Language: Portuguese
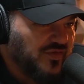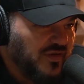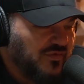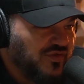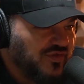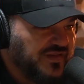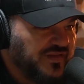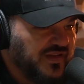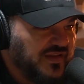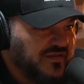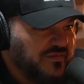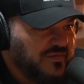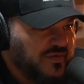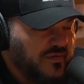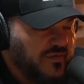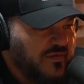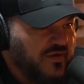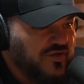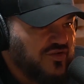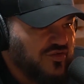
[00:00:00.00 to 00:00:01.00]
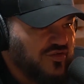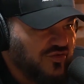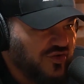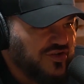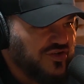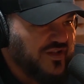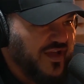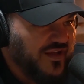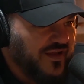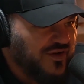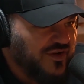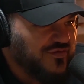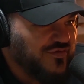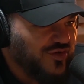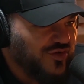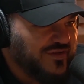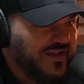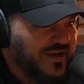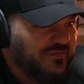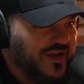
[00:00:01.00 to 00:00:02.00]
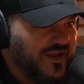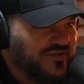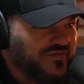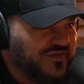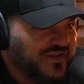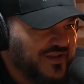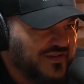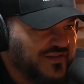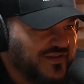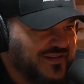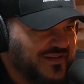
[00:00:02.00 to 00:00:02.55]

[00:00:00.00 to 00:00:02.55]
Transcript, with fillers: a você, se permitir, gostaria de voltar mais vezes.